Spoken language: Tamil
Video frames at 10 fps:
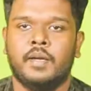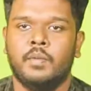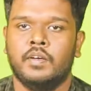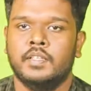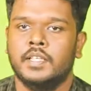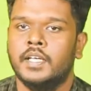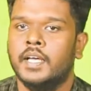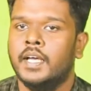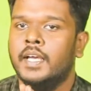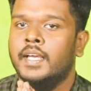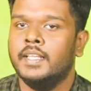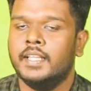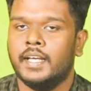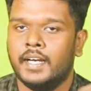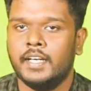டைமில் வந்து
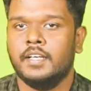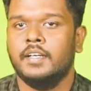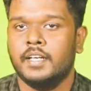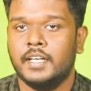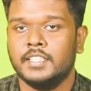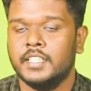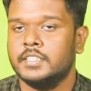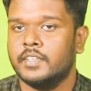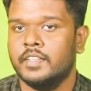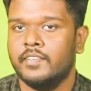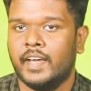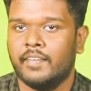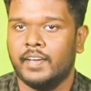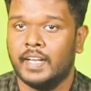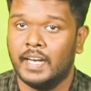இந்த ரெண்டு ரெண்டு ஜீன்ஸும் வந்து வேறு
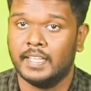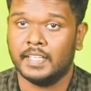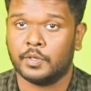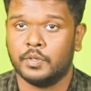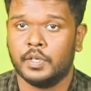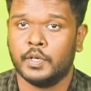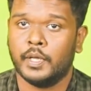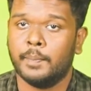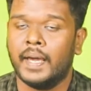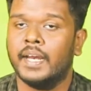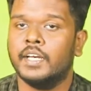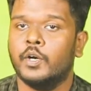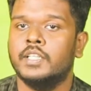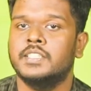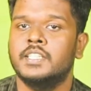வேறு இல்லை இந்த குட்டியோட
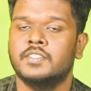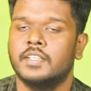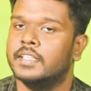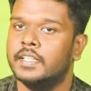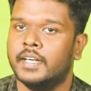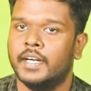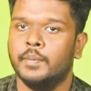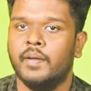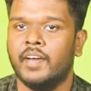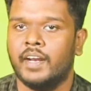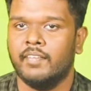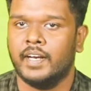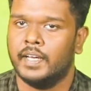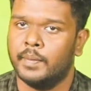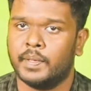பேரண்டோட ஜீன்ஸ் வந்து ரெண்டுமே வேறு
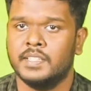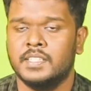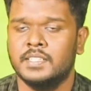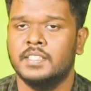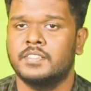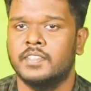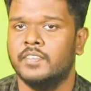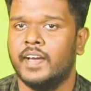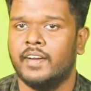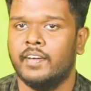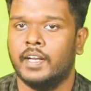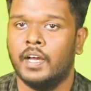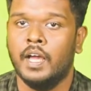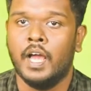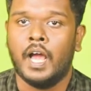வேறு எம்கேசி ஜீன்ஸ் வந்து வேறு வேறு
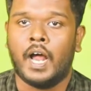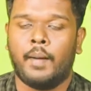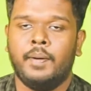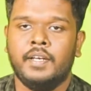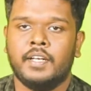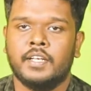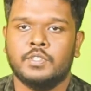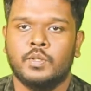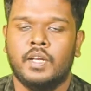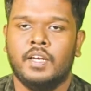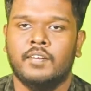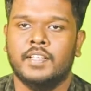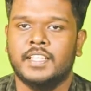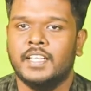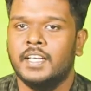அப்படின்னு இருக்க சூழ்நிலையில்
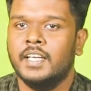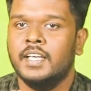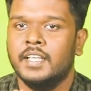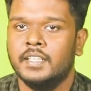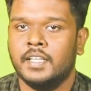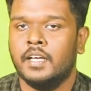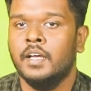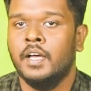வந்து இந்த